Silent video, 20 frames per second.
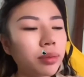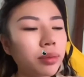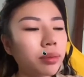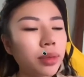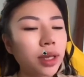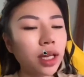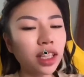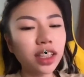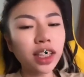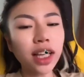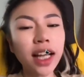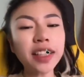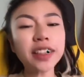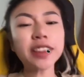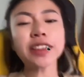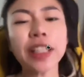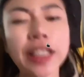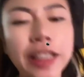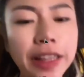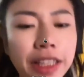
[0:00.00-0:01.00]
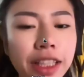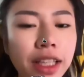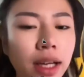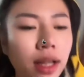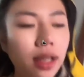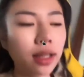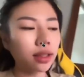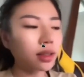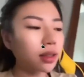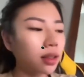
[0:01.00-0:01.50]
biar trusted
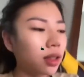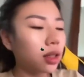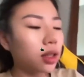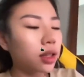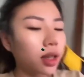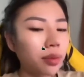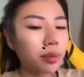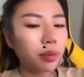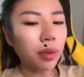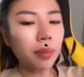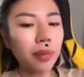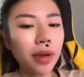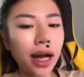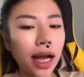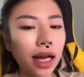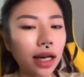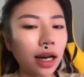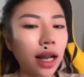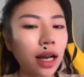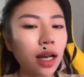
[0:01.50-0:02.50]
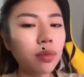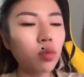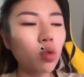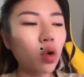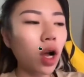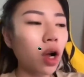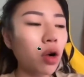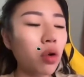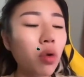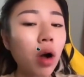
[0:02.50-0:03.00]
kan karena ada
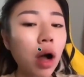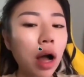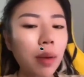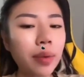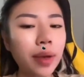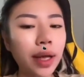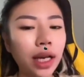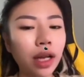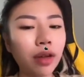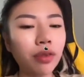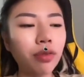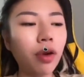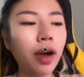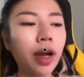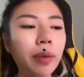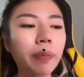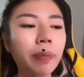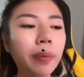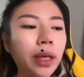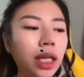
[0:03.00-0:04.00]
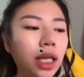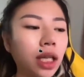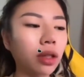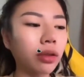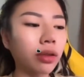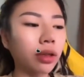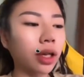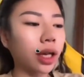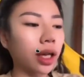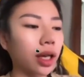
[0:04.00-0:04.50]
muka gue biar FYP
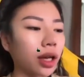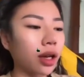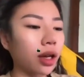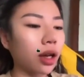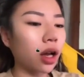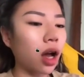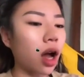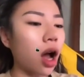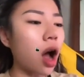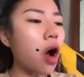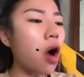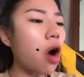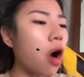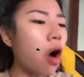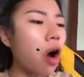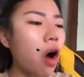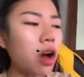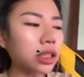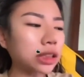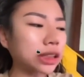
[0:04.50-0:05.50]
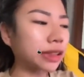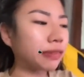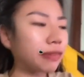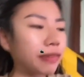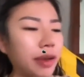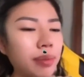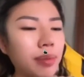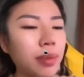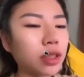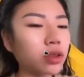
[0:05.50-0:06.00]
gitu kayak oh si
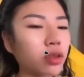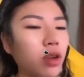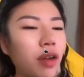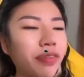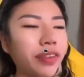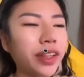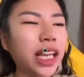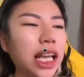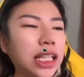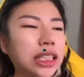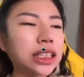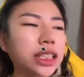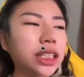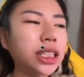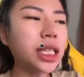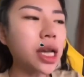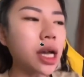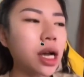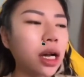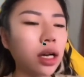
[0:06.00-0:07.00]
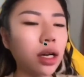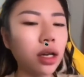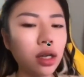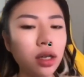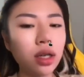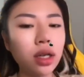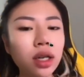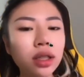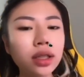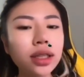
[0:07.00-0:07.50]
Fanny masuk afiliasi dia
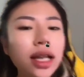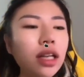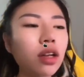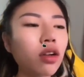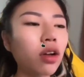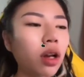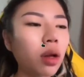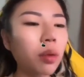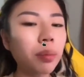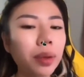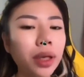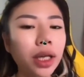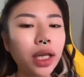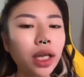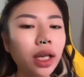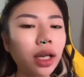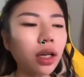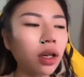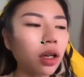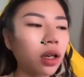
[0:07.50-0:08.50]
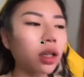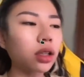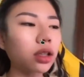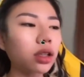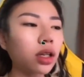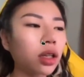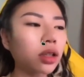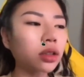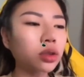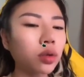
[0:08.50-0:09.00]
dan orang pikir
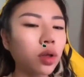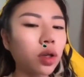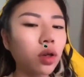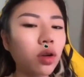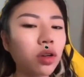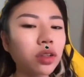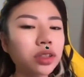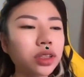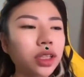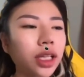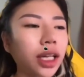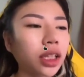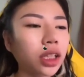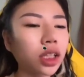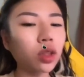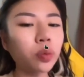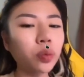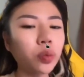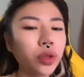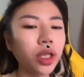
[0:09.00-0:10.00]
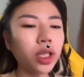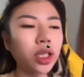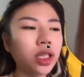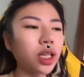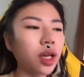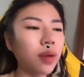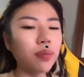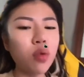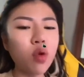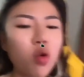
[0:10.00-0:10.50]
uh, eh, cuan Oxford itu punya
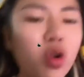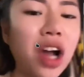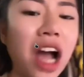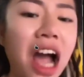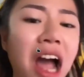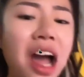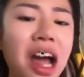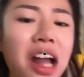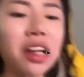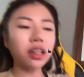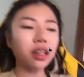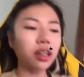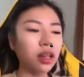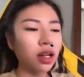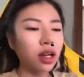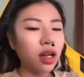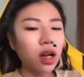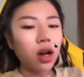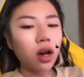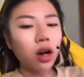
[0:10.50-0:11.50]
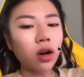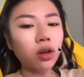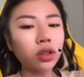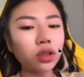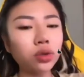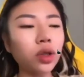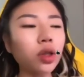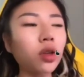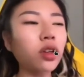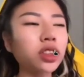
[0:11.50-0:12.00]
dia bukan oh,
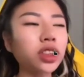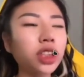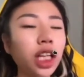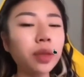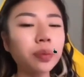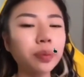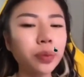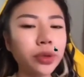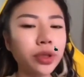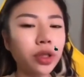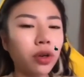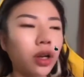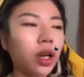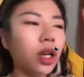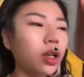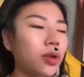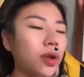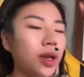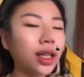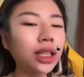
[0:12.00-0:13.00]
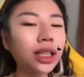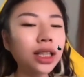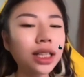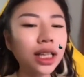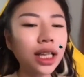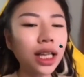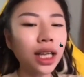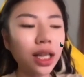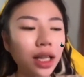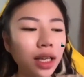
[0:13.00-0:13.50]
cuan Oxford punya orang luar
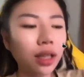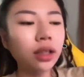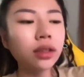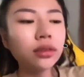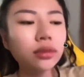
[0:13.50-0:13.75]
negeri